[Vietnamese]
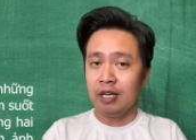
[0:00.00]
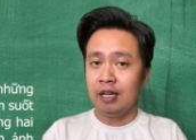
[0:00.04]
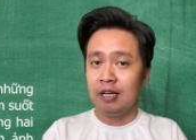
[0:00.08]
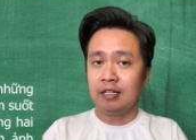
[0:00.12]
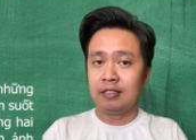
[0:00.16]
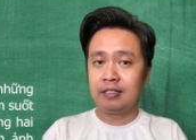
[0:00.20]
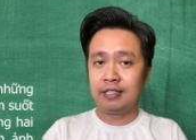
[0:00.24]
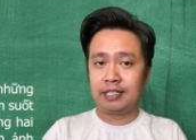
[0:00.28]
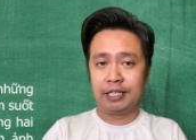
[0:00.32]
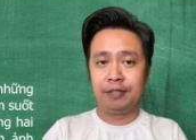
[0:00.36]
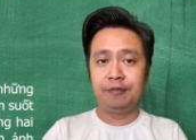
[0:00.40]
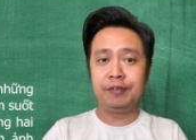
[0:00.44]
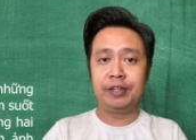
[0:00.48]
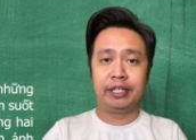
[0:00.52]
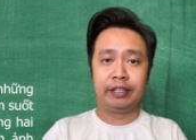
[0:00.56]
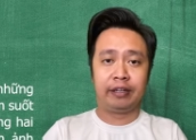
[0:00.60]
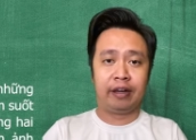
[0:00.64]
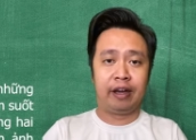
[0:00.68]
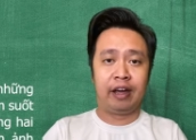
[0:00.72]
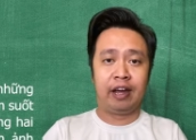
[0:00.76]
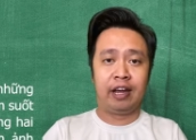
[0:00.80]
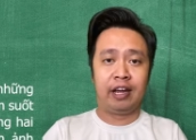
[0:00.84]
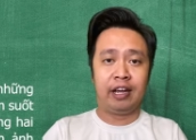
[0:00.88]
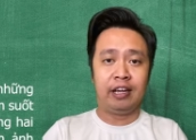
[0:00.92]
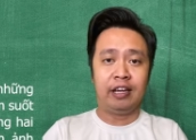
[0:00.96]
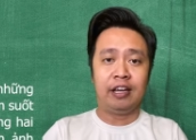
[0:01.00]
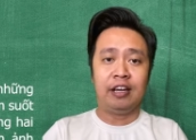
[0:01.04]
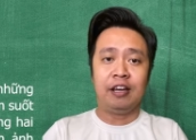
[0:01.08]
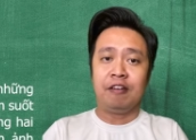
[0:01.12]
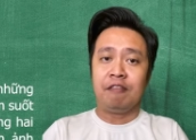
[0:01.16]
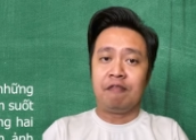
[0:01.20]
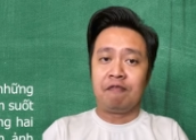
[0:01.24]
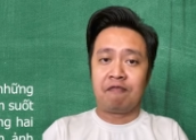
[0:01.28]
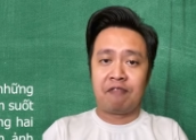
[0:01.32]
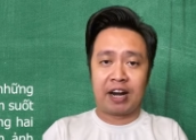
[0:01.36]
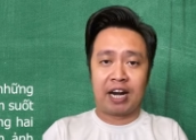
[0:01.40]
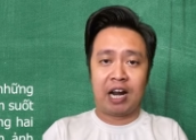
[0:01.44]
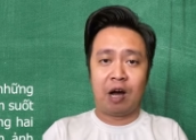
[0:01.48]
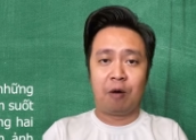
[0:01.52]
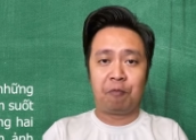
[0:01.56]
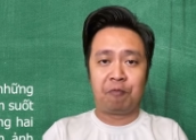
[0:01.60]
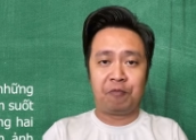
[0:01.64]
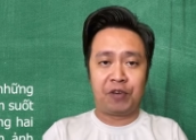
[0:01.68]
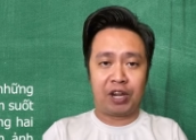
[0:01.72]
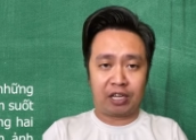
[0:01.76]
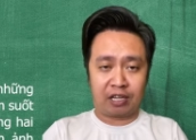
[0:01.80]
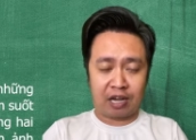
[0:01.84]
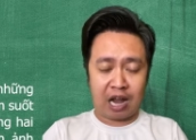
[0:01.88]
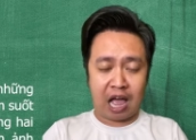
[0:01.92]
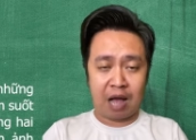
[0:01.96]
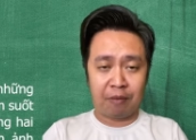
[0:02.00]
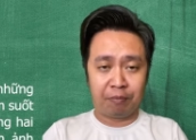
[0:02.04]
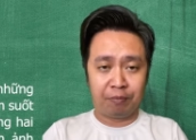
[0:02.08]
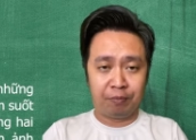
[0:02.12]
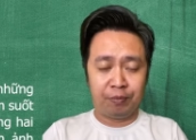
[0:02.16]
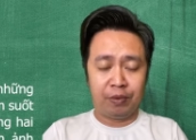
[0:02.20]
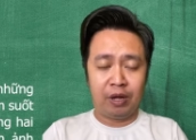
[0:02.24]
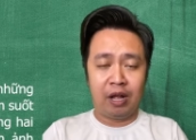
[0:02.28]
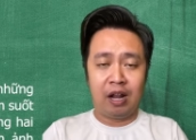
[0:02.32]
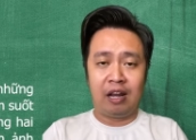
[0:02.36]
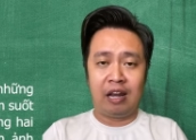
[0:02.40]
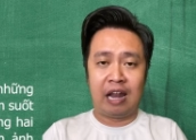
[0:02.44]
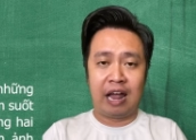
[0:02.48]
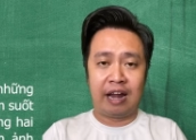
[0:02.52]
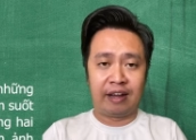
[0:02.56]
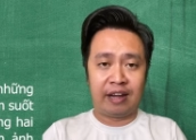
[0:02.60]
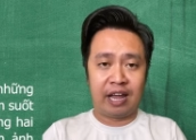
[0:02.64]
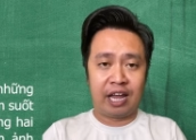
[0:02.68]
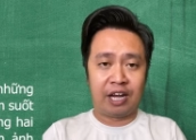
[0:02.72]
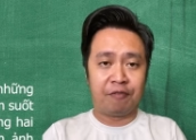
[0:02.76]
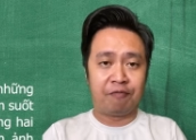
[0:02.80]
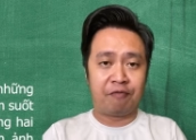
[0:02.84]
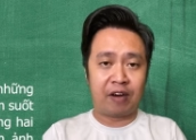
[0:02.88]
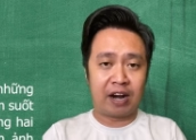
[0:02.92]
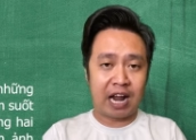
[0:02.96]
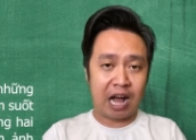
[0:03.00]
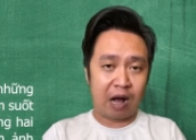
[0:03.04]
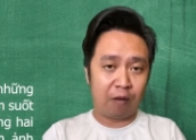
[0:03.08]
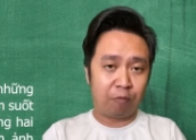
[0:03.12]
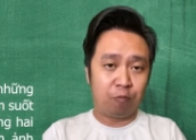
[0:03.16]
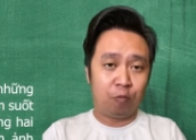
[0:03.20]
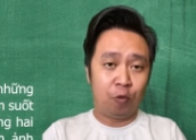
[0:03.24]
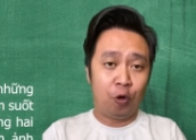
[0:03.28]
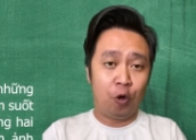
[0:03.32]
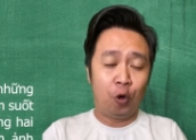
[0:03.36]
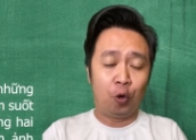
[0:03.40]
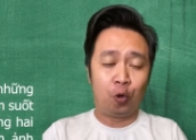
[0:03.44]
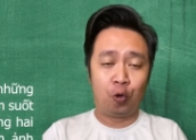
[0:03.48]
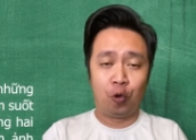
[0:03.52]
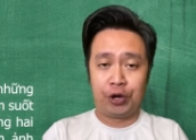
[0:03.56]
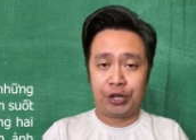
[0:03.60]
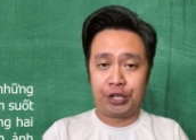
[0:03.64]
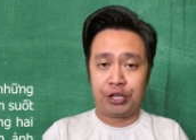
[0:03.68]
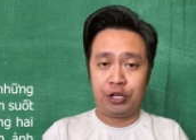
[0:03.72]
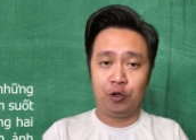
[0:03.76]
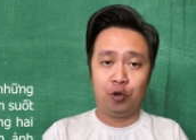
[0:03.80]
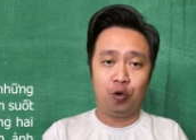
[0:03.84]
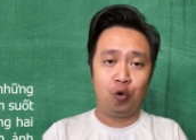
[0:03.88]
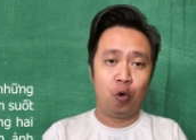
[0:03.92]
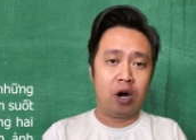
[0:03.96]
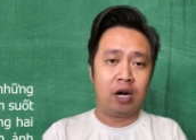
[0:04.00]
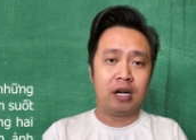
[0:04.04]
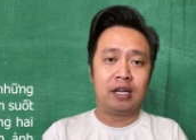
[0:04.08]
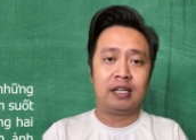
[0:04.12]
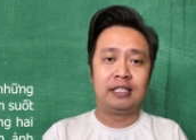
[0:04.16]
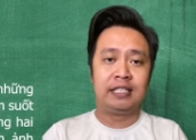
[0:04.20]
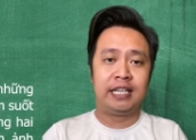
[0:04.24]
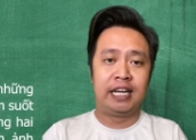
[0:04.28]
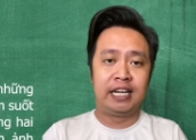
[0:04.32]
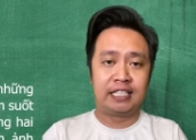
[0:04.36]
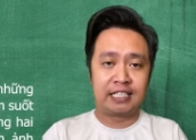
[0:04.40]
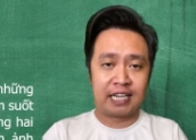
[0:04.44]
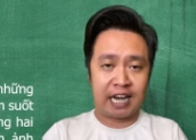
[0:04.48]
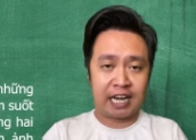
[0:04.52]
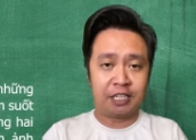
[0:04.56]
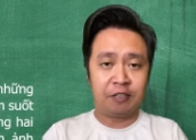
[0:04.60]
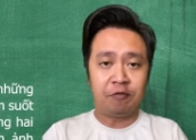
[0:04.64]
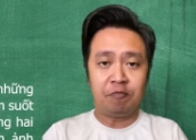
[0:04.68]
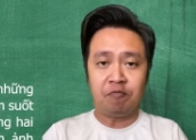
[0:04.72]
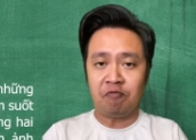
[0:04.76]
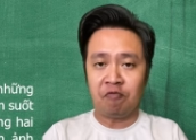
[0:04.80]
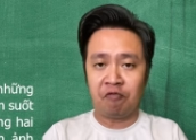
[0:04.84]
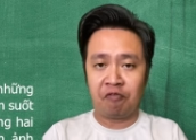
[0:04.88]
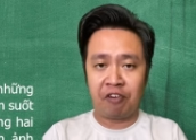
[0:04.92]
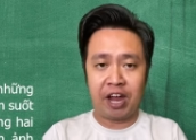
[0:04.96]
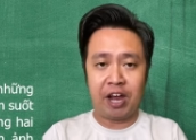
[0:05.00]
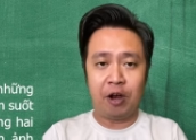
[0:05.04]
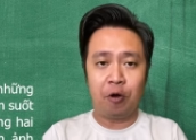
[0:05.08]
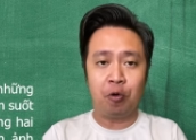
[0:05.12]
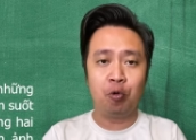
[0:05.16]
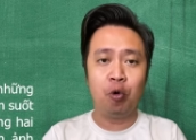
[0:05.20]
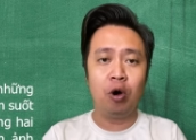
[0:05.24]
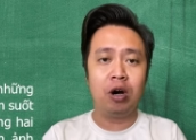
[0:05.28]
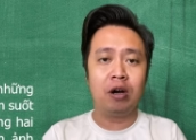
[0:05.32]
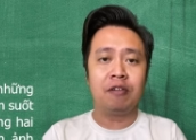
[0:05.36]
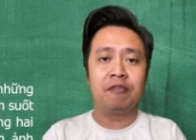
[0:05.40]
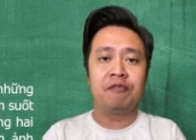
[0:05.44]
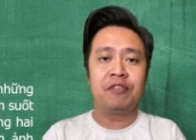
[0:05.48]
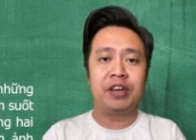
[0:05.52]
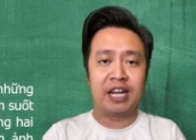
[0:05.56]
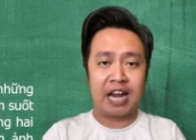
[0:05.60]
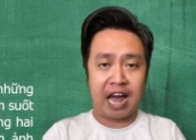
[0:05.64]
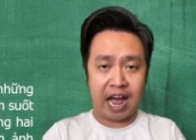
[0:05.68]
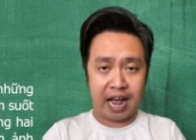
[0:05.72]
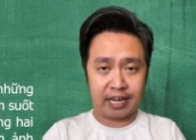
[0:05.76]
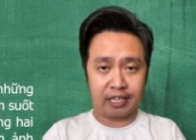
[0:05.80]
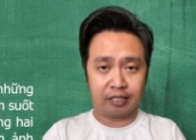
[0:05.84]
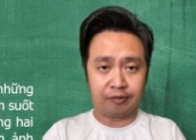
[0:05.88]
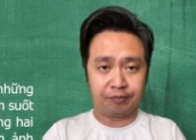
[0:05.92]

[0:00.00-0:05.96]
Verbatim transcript: Chính vì thế, văn học Việt Nam là nền văn học của những cuộc chiến tranh vệ quốc vĩ đại